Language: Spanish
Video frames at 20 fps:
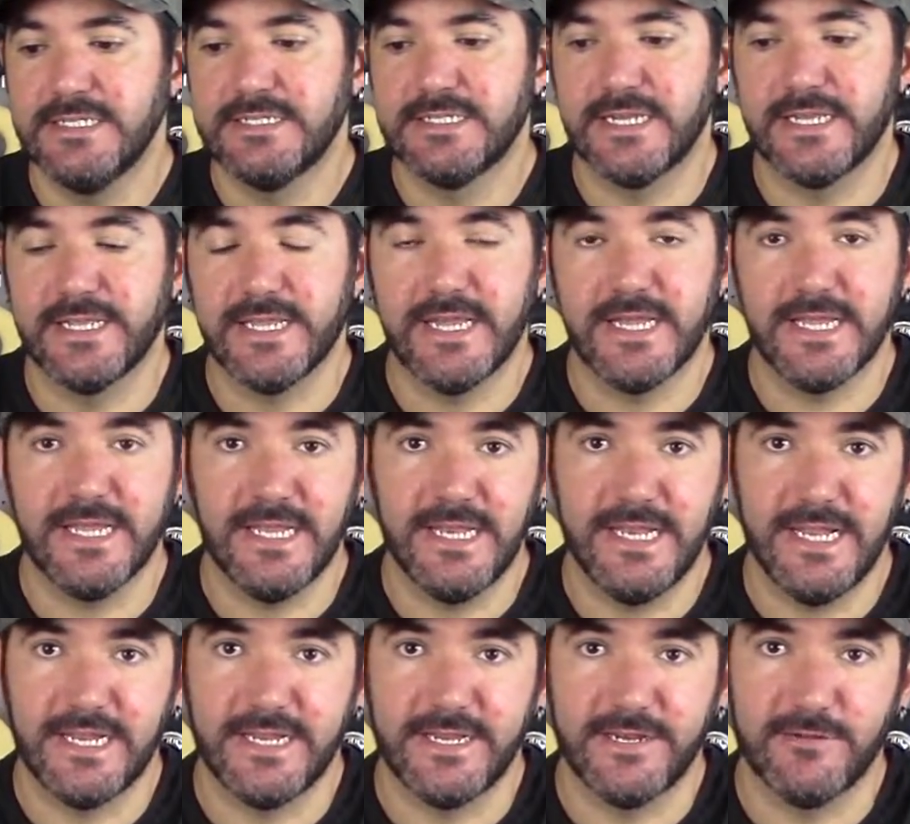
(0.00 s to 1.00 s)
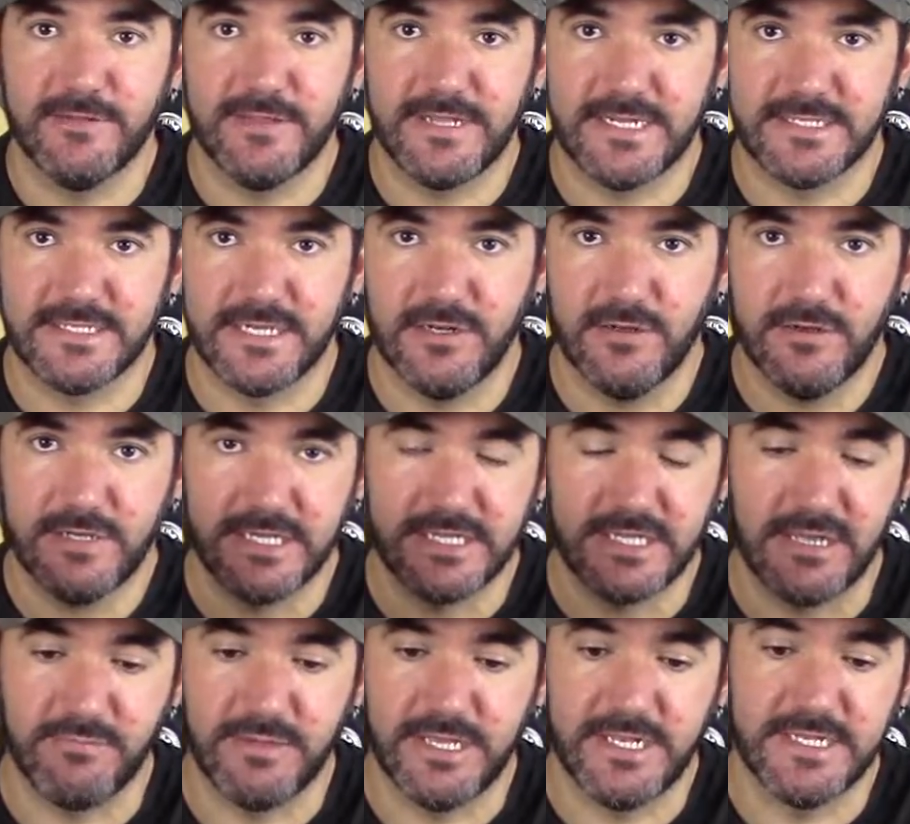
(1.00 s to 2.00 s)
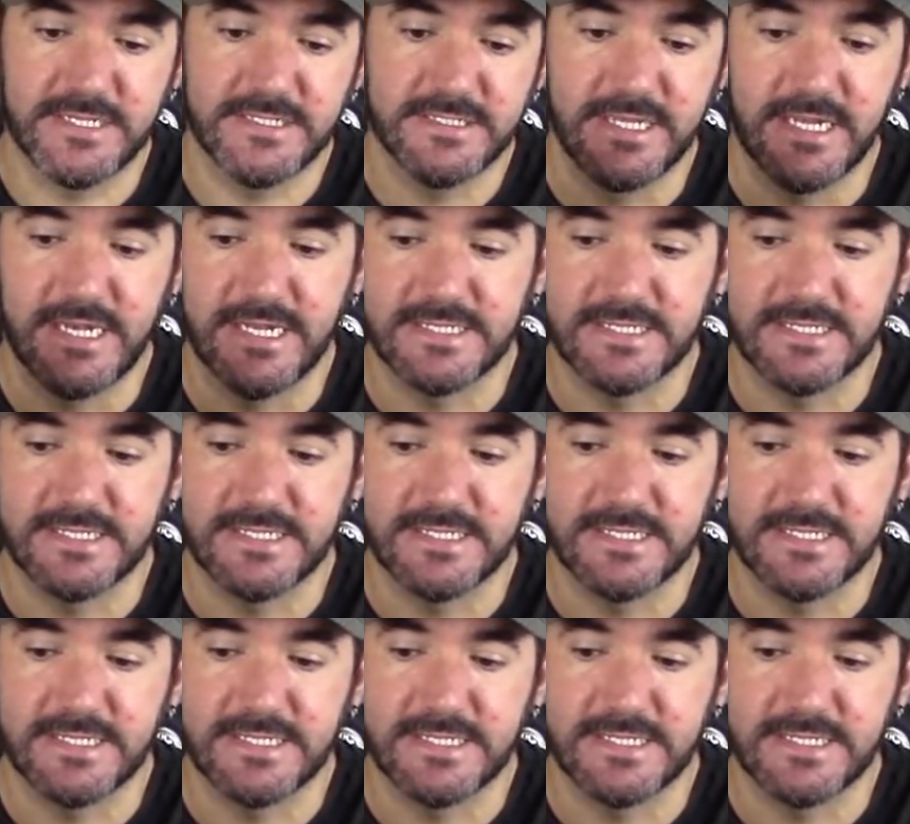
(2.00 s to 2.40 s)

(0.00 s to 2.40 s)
sería el alerón trasero que también es de